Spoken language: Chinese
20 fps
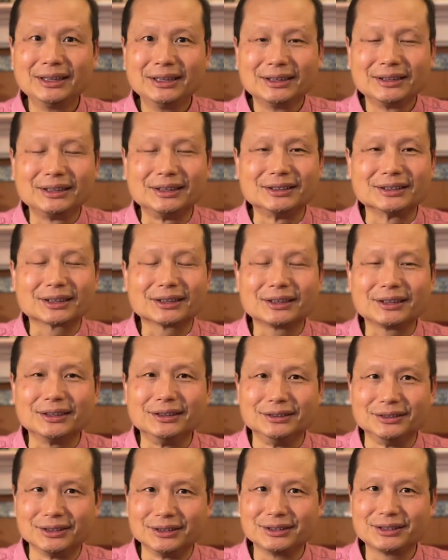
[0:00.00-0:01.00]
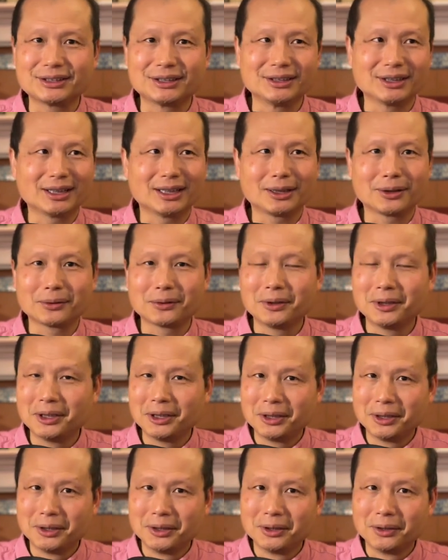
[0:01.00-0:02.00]
你这个顶级期刊
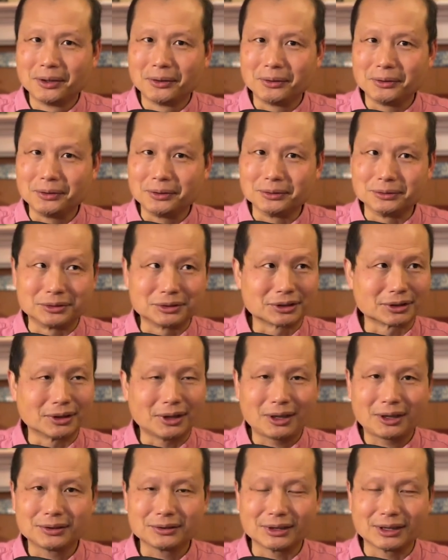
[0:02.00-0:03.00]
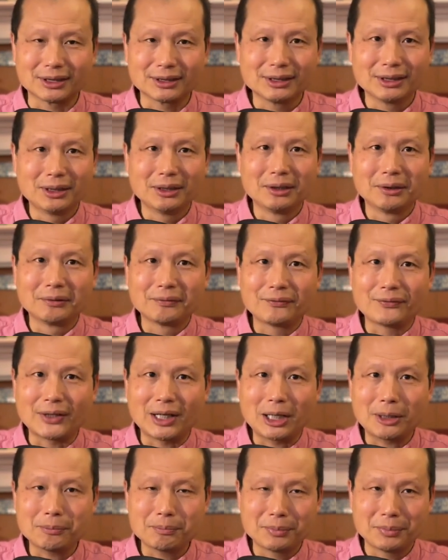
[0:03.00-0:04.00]
有时候呢，
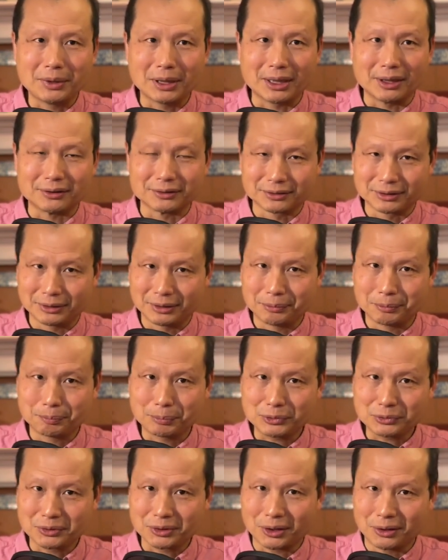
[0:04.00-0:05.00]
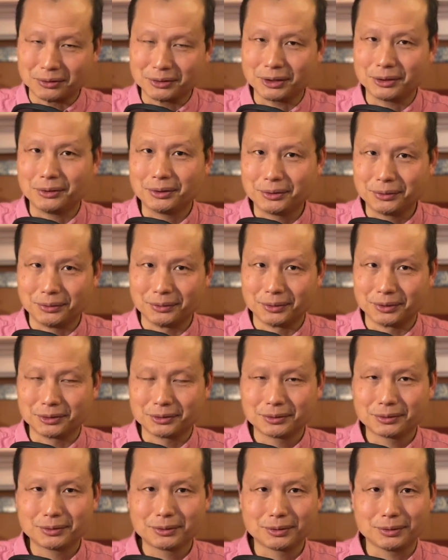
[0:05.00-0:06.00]
发表不同的论
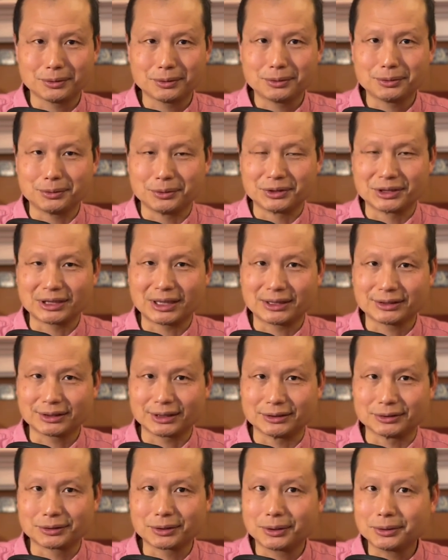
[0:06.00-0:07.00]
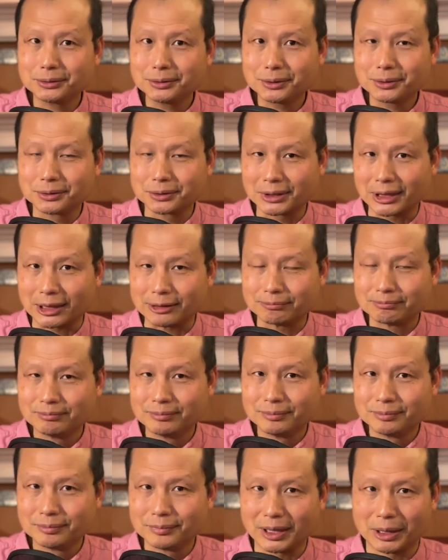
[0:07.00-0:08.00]
文会互相的冲突的。
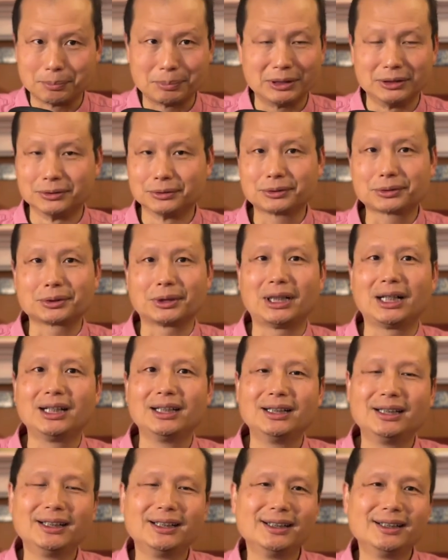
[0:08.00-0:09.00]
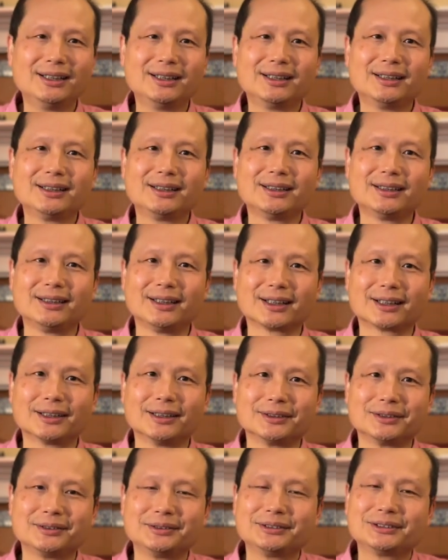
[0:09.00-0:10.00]
那比如说，那
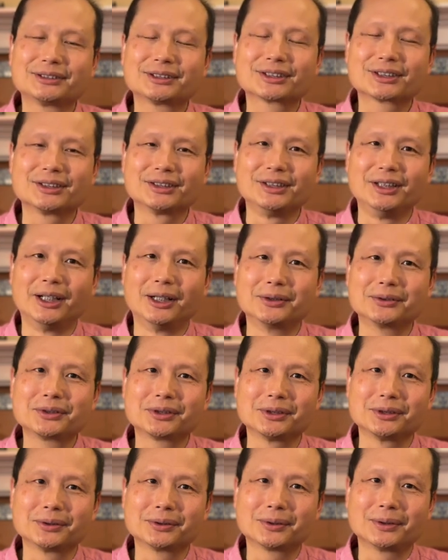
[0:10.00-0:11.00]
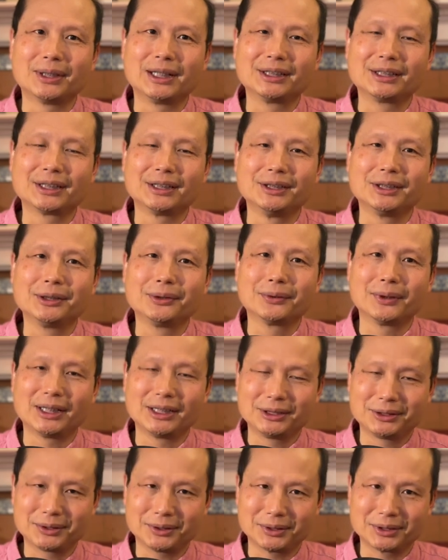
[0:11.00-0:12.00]
个治疗新冠的另外
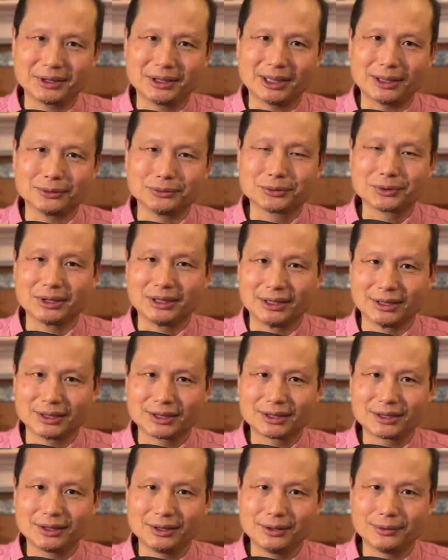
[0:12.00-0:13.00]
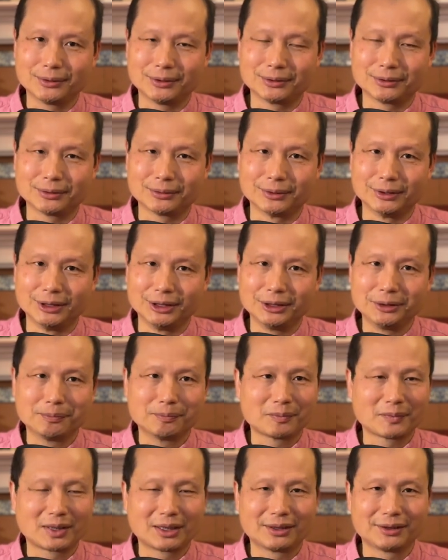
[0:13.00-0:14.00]
一种药瑞德西韦，
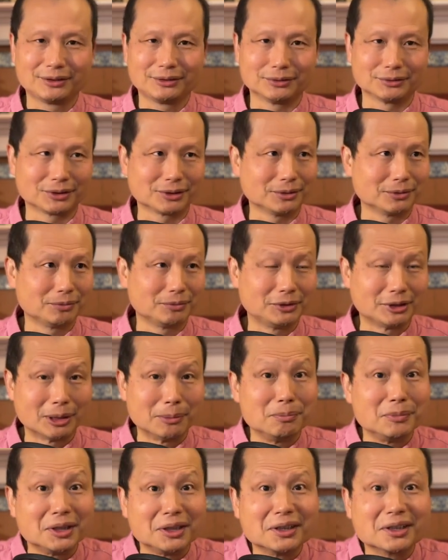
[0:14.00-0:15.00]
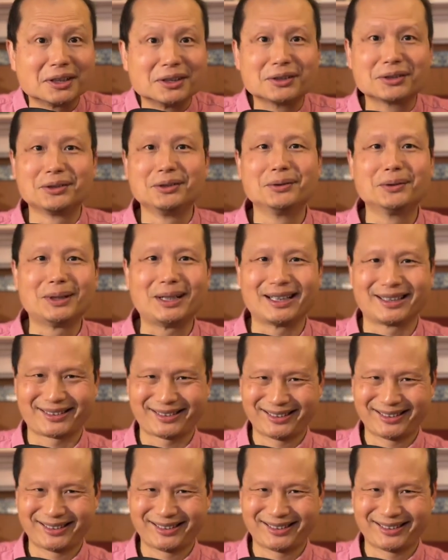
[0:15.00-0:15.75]
就是人民的希望，